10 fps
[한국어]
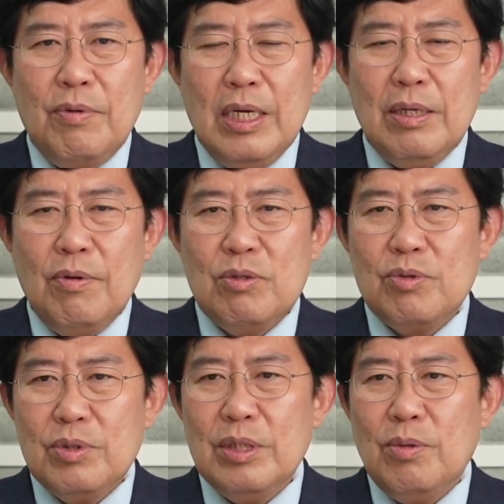외,
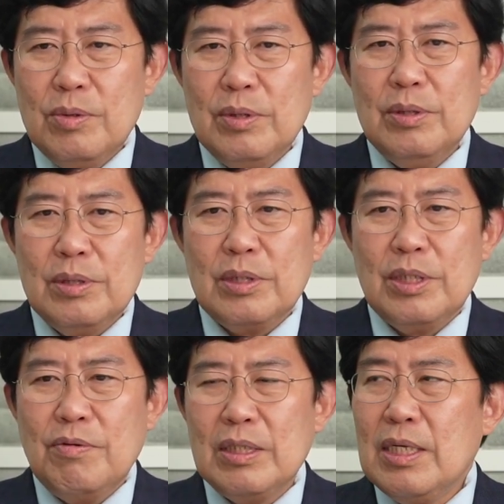국인 혹은
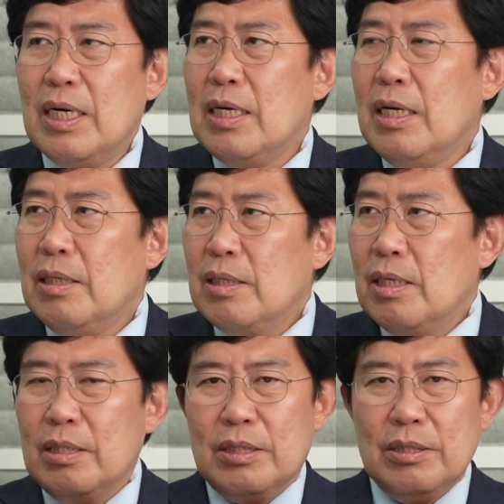기관 간의
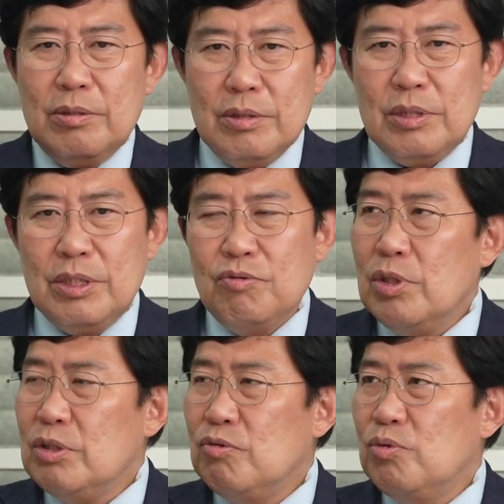그
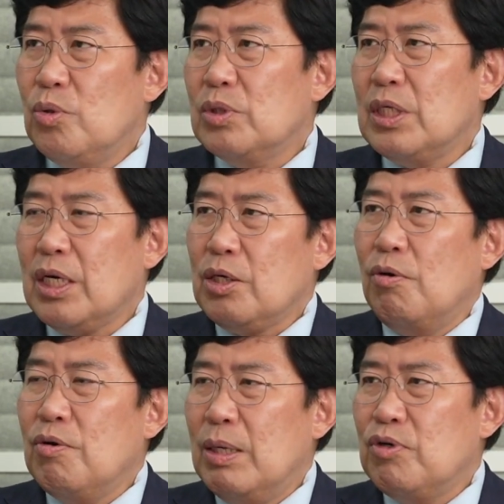기울어진 운동장의
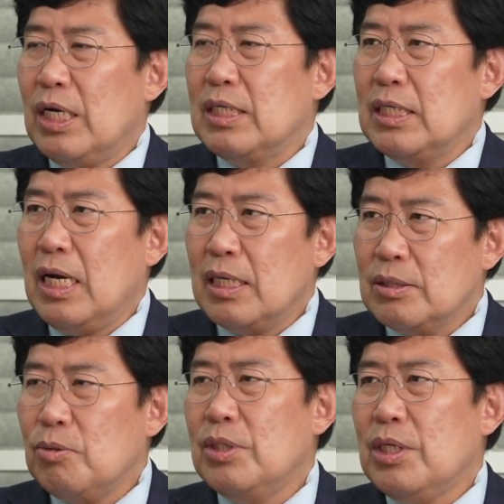결과물 아니냐.
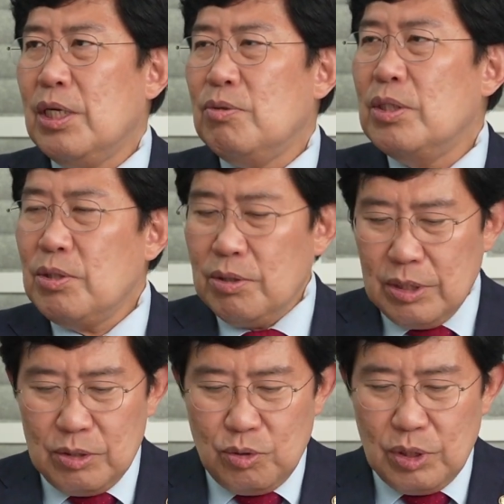그렇죠. 이렇게도 해석이
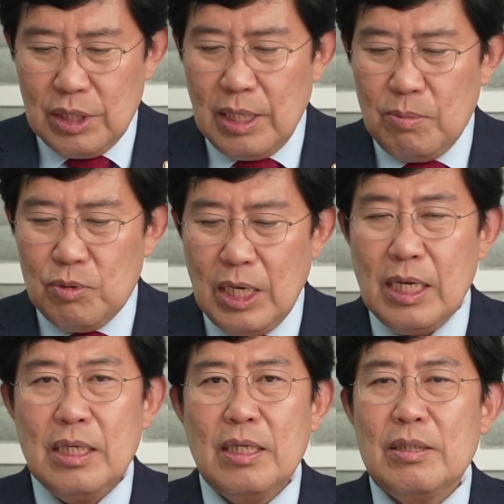될 수 있기 때문에
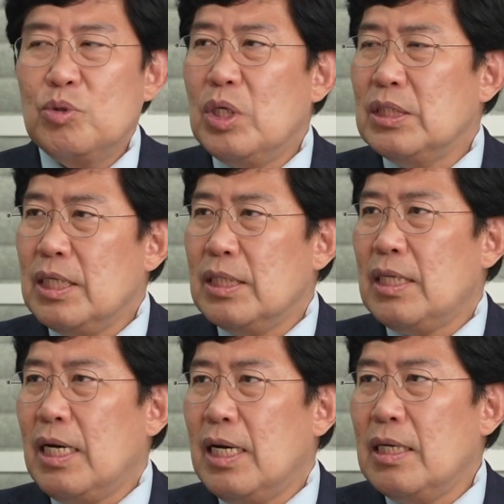두 가지가
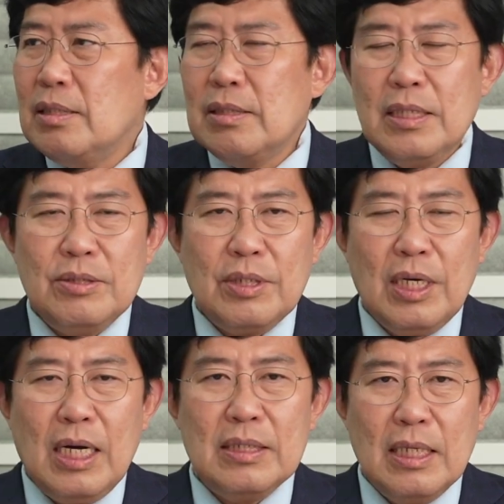다 해석이
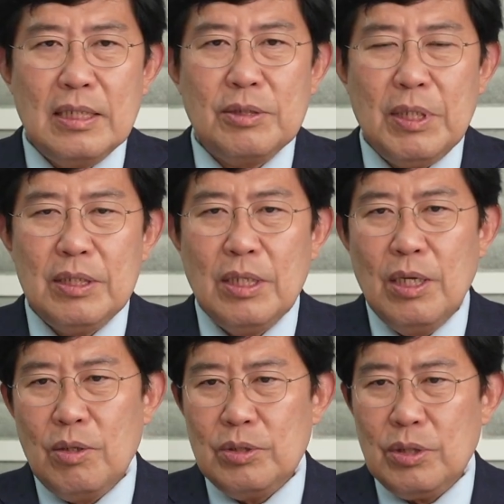가능하지만
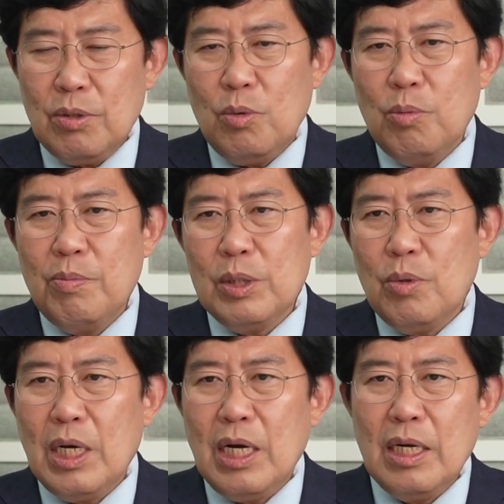어쨌건
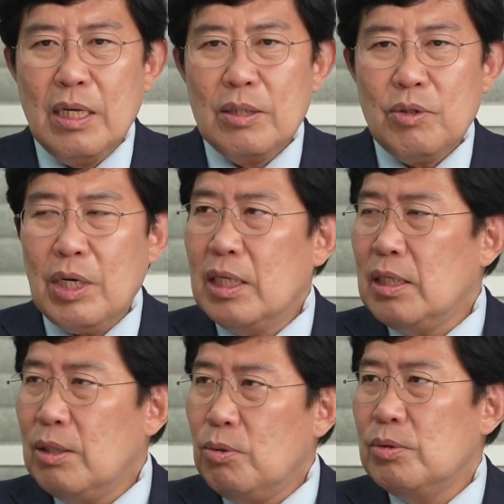공매도가 꽤
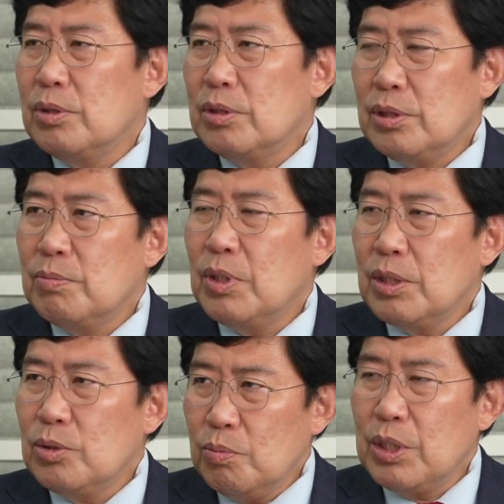까다로운
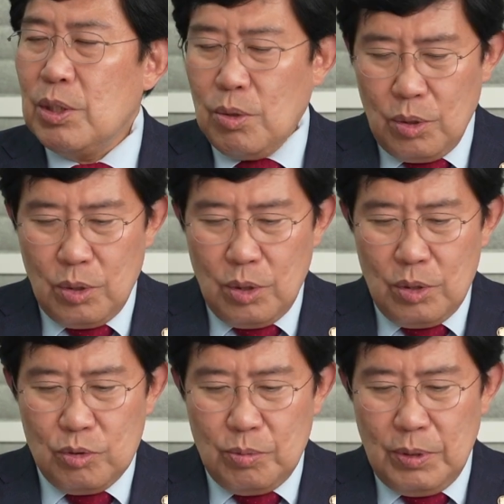측면이 좀 있고
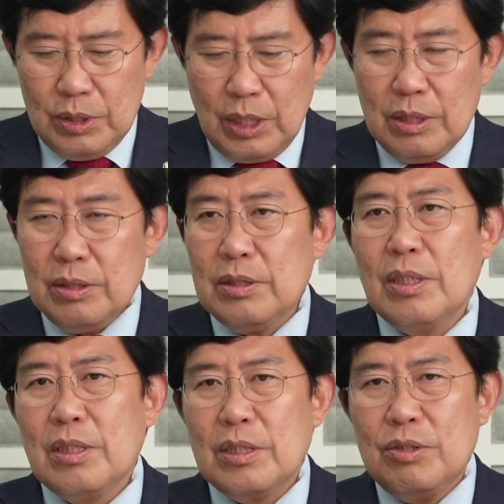두 번째는
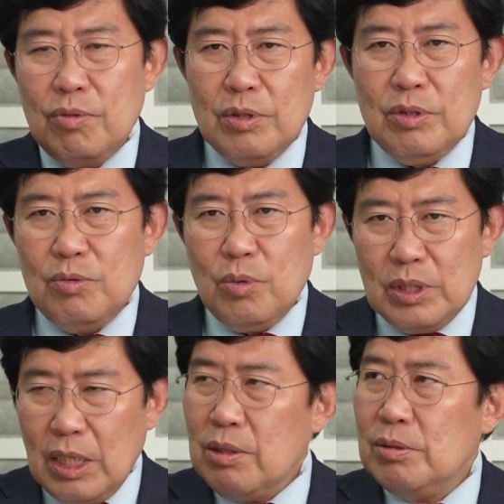기울어진
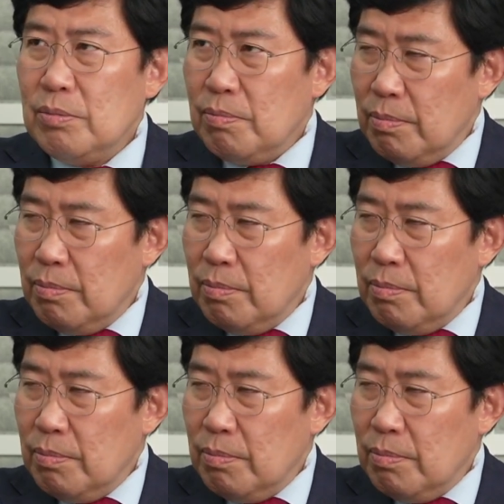운동장을